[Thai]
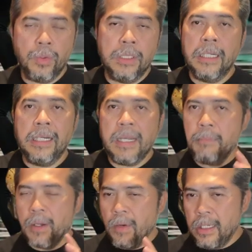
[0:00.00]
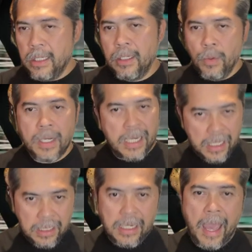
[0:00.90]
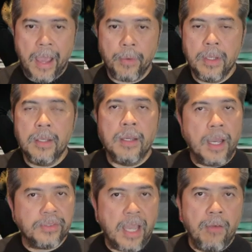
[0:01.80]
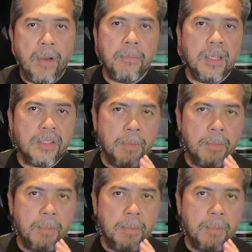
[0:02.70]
ชูนั้นเล่นไม่ค่อยดีด้วยในนัดที่แล้วอาศัยว่ามีซา